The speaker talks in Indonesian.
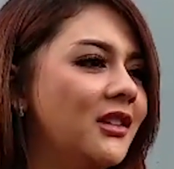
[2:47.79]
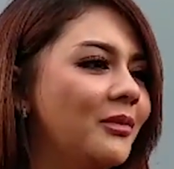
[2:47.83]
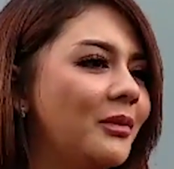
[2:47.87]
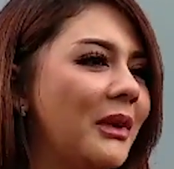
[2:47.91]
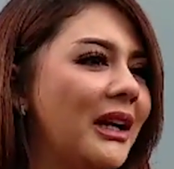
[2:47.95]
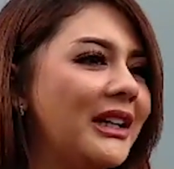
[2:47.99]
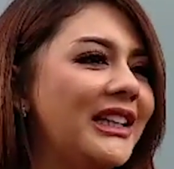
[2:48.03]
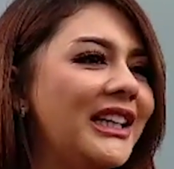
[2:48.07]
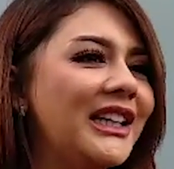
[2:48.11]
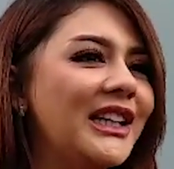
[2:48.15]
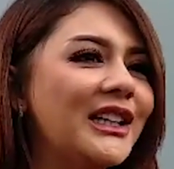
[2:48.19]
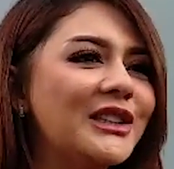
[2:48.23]

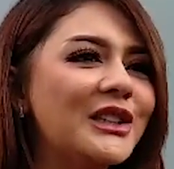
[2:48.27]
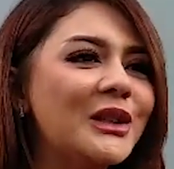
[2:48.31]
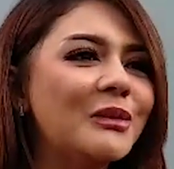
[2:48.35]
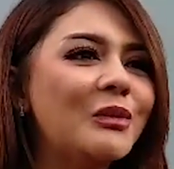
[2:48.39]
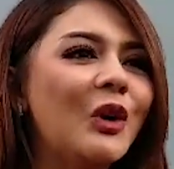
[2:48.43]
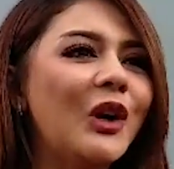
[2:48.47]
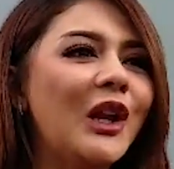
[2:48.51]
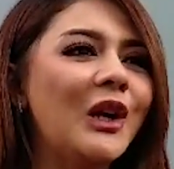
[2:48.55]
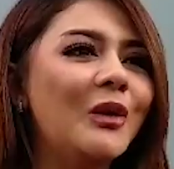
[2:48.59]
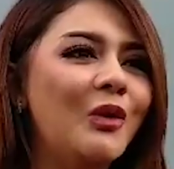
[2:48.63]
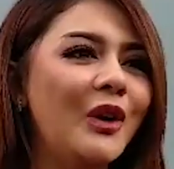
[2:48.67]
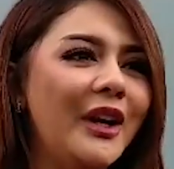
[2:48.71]
mandiri sih
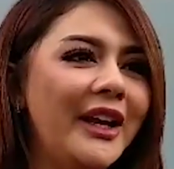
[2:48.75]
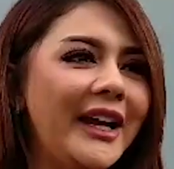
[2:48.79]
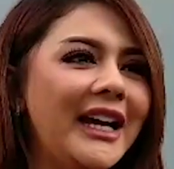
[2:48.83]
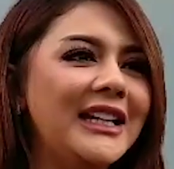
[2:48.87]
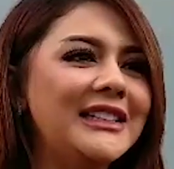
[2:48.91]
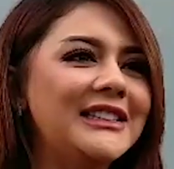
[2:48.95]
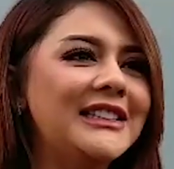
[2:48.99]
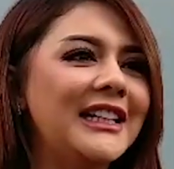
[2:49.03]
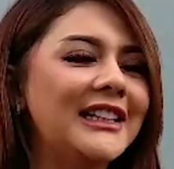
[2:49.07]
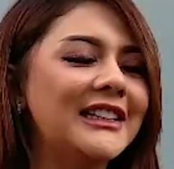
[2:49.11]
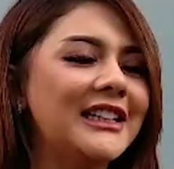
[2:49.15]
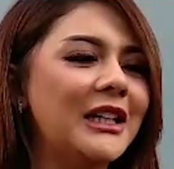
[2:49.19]
boleh-boleh
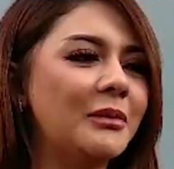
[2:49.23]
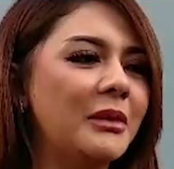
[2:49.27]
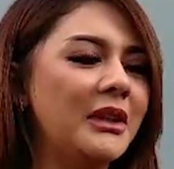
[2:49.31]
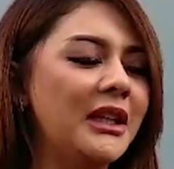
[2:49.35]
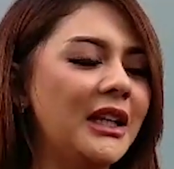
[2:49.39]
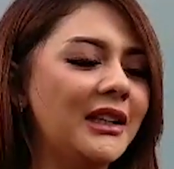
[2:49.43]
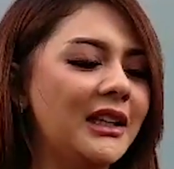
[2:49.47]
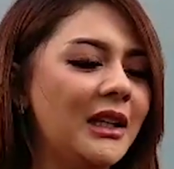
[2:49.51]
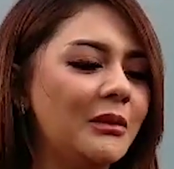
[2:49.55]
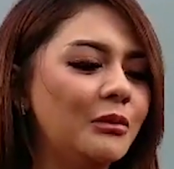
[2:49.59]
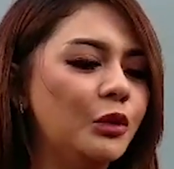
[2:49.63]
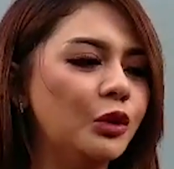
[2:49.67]
aja tapi
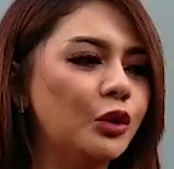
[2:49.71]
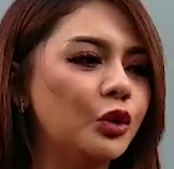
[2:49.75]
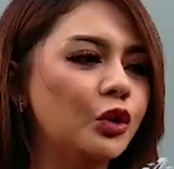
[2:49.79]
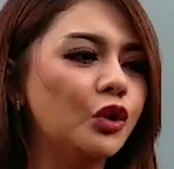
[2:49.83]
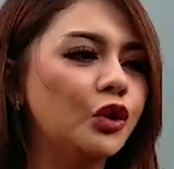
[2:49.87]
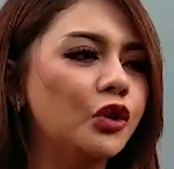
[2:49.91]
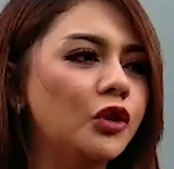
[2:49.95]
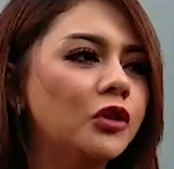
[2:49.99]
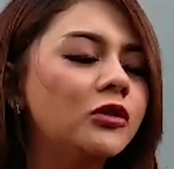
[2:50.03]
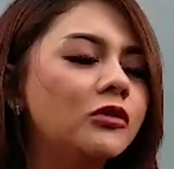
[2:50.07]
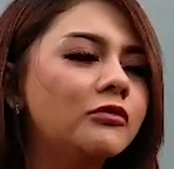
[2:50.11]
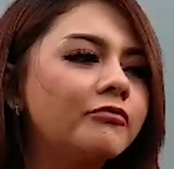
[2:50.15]
kita
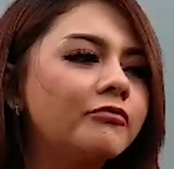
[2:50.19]
butuh